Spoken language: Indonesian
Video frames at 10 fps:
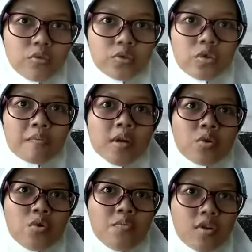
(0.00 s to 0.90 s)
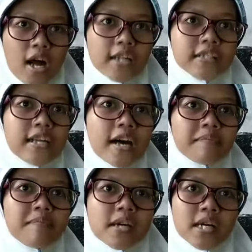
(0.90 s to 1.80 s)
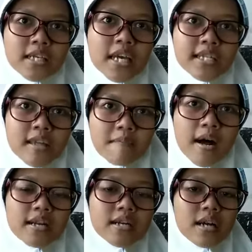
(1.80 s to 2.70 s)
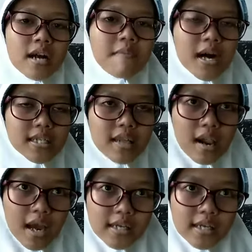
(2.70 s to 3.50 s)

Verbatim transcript: untuk berhubungan dan bekerja sama dengan bangsa